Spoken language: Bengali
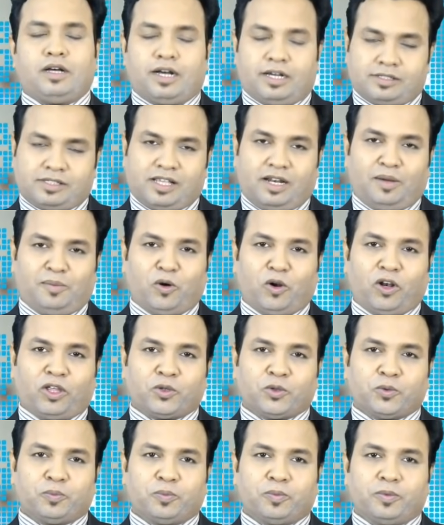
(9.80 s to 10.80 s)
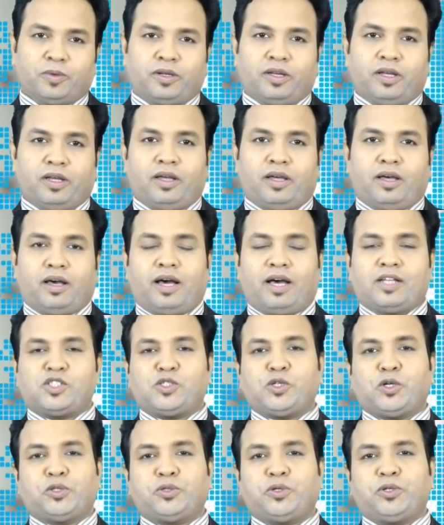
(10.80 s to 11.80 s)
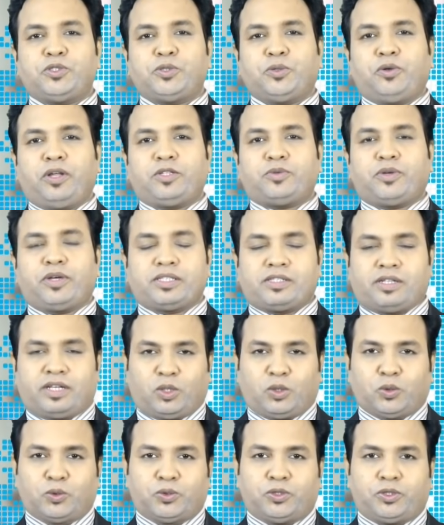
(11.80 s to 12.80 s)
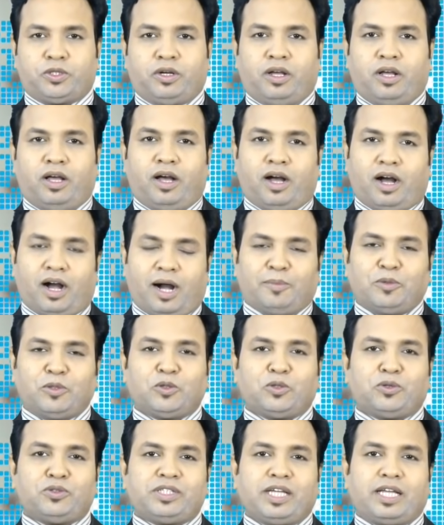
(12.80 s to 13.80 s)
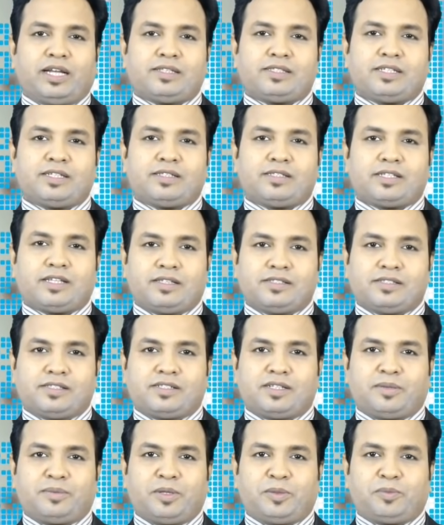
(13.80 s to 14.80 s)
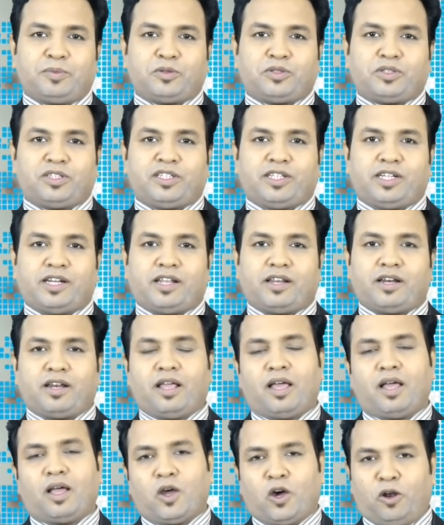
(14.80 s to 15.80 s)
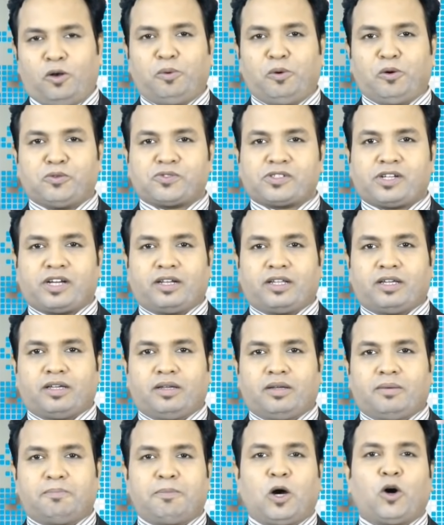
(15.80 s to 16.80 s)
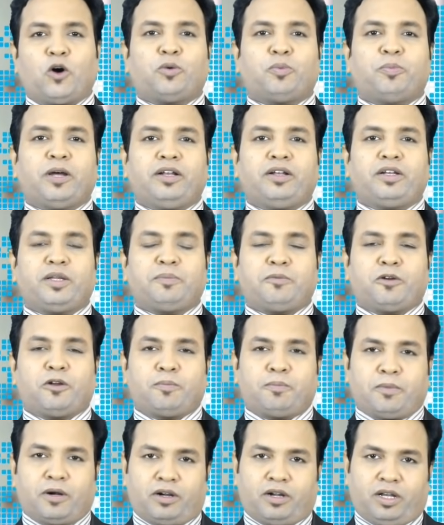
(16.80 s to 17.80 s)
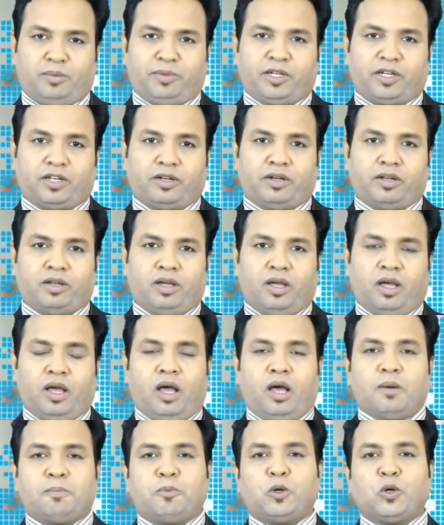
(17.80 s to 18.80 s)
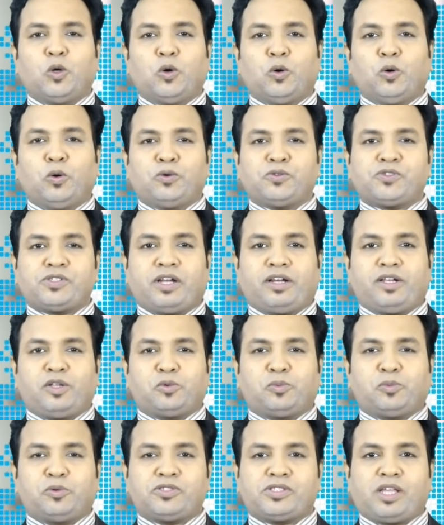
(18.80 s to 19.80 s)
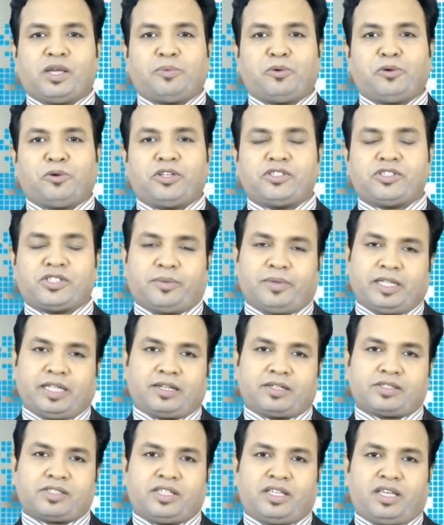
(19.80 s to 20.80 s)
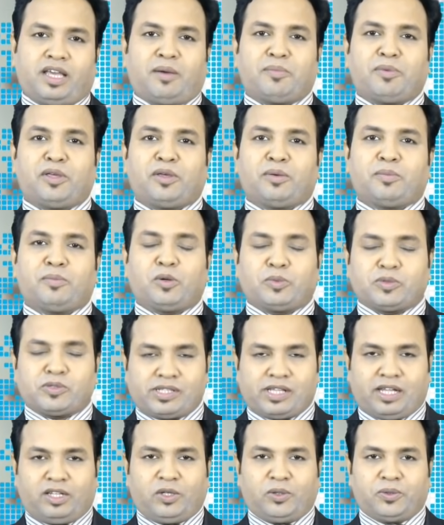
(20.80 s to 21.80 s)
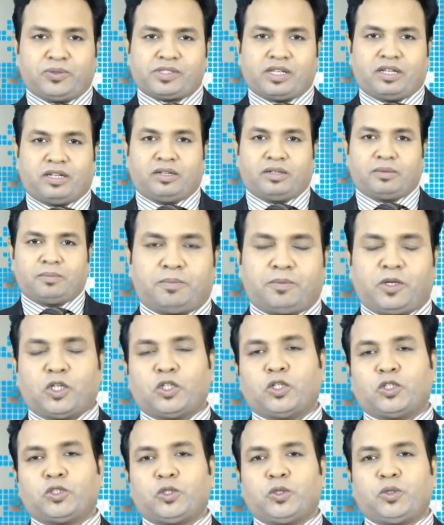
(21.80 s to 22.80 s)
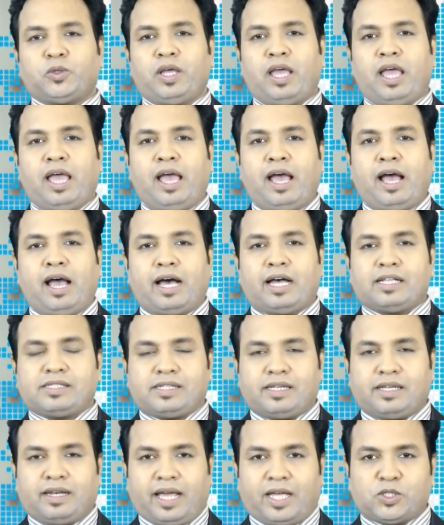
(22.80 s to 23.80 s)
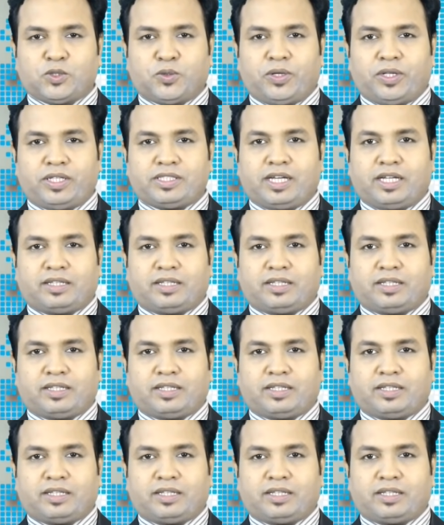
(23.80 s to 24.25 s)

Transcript: আসসালামু আলাইকুম আজ সতেরোই জুলাই দু হাজার একুশ আমন্ত্রণ জানাচ্ছি চেঞ্জ টিভি প্রতিদিনের গল্প অনুষ্ঠানে পাওয়ার বাই টিপটপ মার্ট লিমিটেড পুরো অনুষ্ঠানের উপস্থাপক হিসেবে থাকছি আমি মোহাম্মদ সাদিক হোসেন প্রিয় দর্শক আজকের আয়োজনে